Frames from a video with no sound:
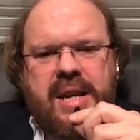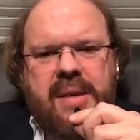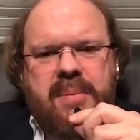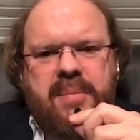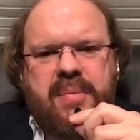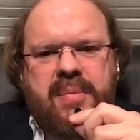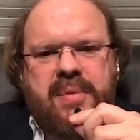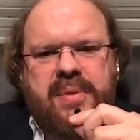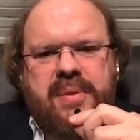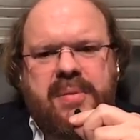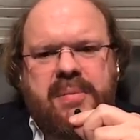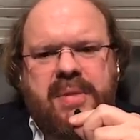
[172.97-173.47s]
Et
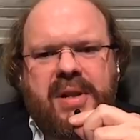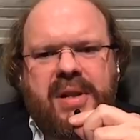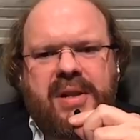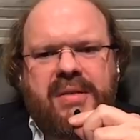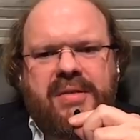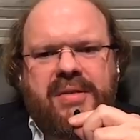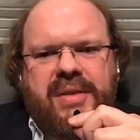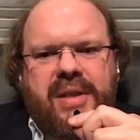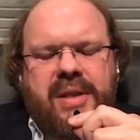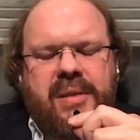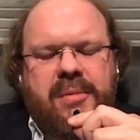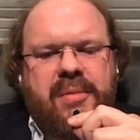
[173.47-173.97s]
puis
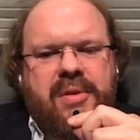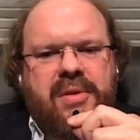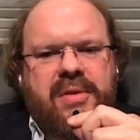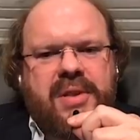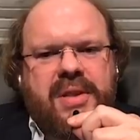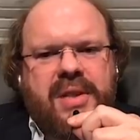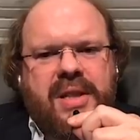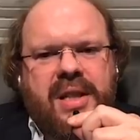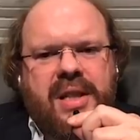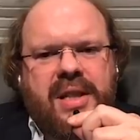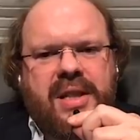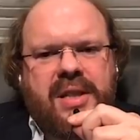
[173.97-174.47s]
bah finalement
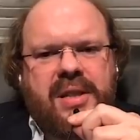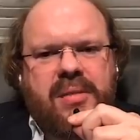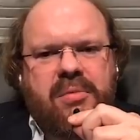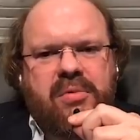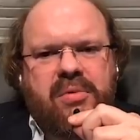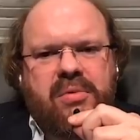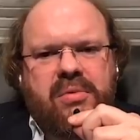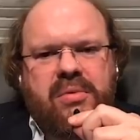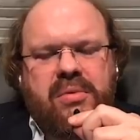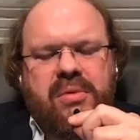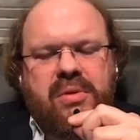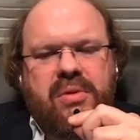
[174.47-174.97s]
c'est à la
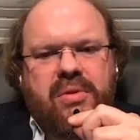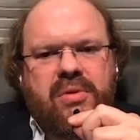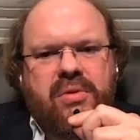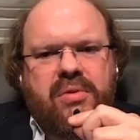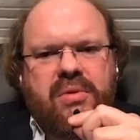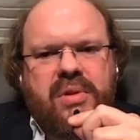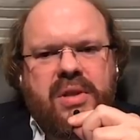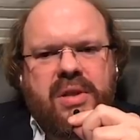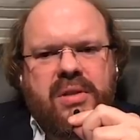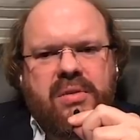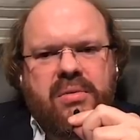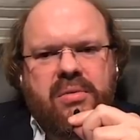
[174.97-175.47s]
débrouille euh,
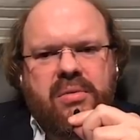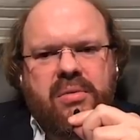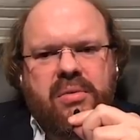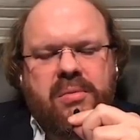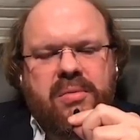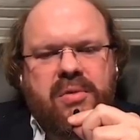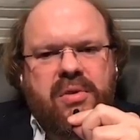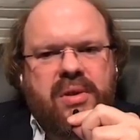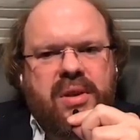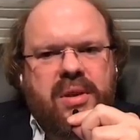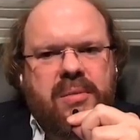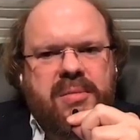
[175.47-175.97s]
jusqu'à ce qu'on
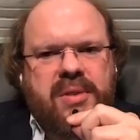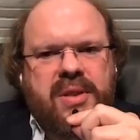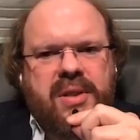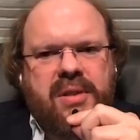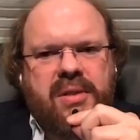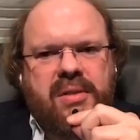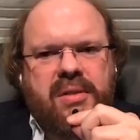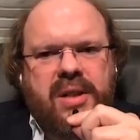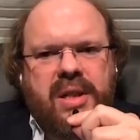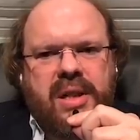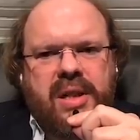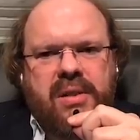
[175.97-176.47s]
tombe sur un
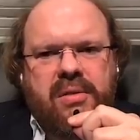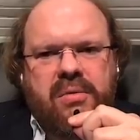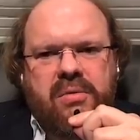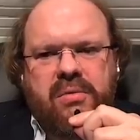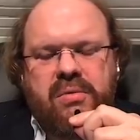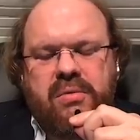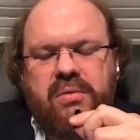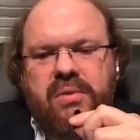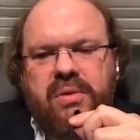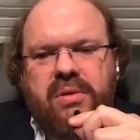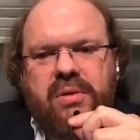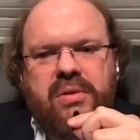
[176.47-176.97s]
psy correct
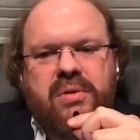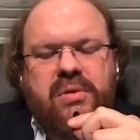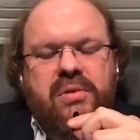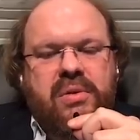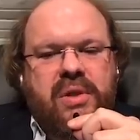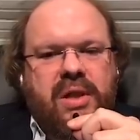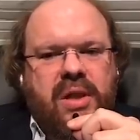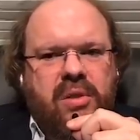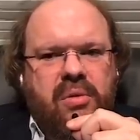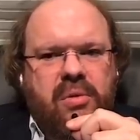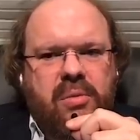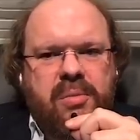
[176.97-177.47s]
ou euh,
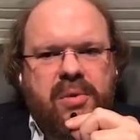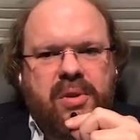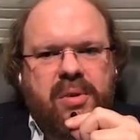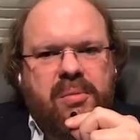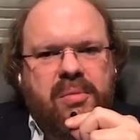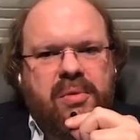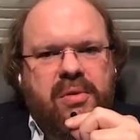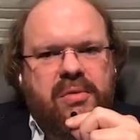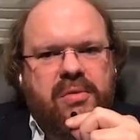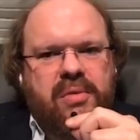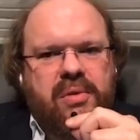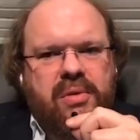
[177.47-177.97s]
sur un groupe
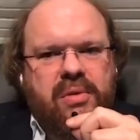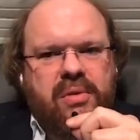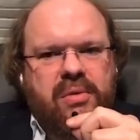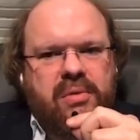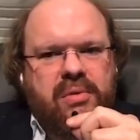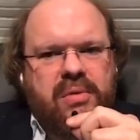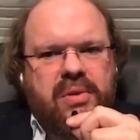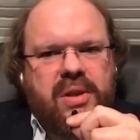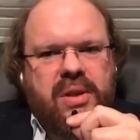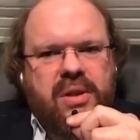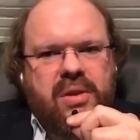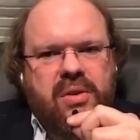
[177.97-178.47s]
comme le
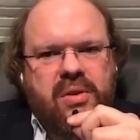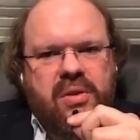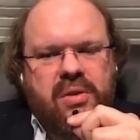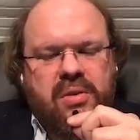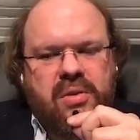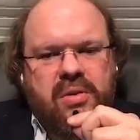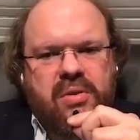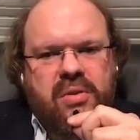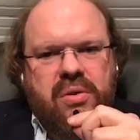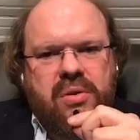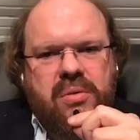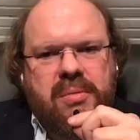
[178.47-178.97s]
vôtre on
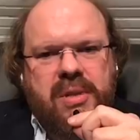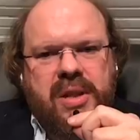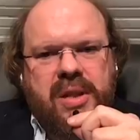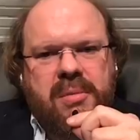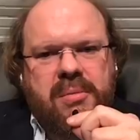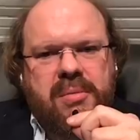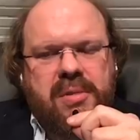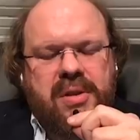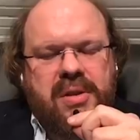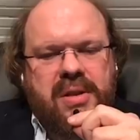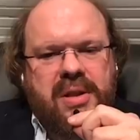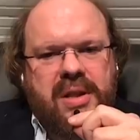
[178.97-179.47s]
s'échange bah,
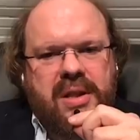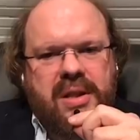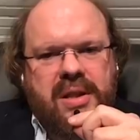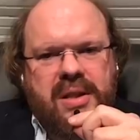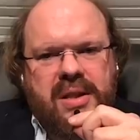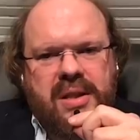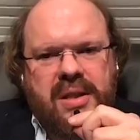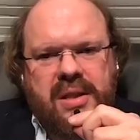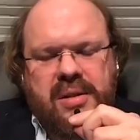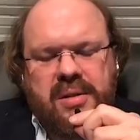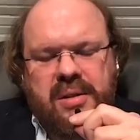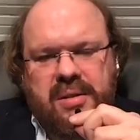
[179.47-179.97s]
les bonnes
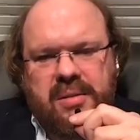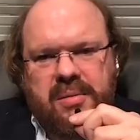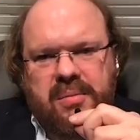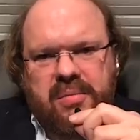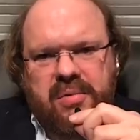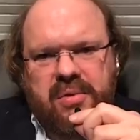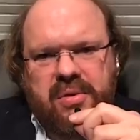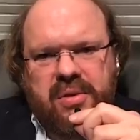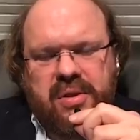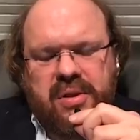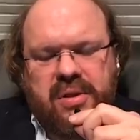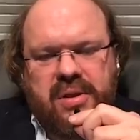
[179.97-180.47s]
techniques
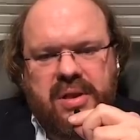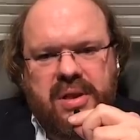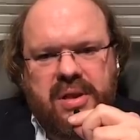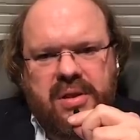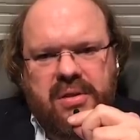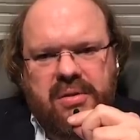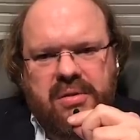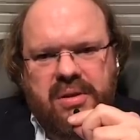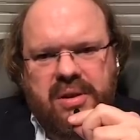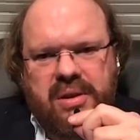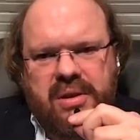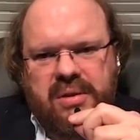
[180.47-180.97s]
pour
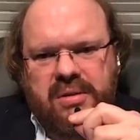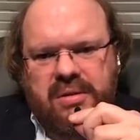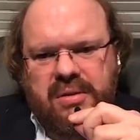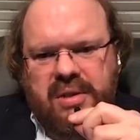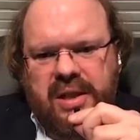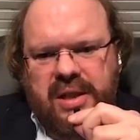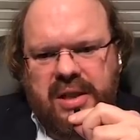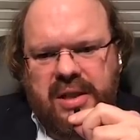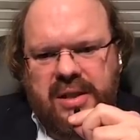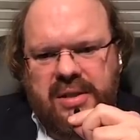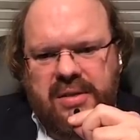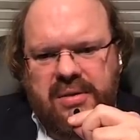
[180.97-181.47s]
sortir de
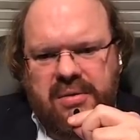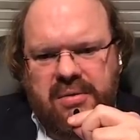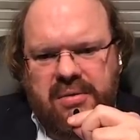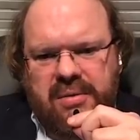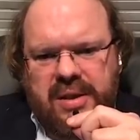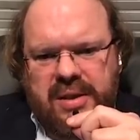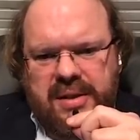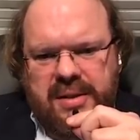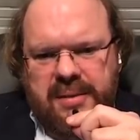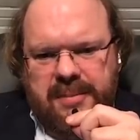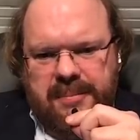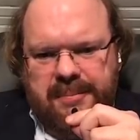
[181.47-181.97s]
la crise
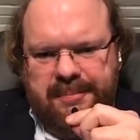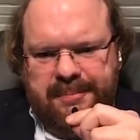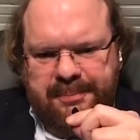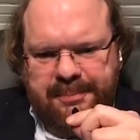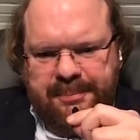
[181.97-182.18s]
d'angoisse.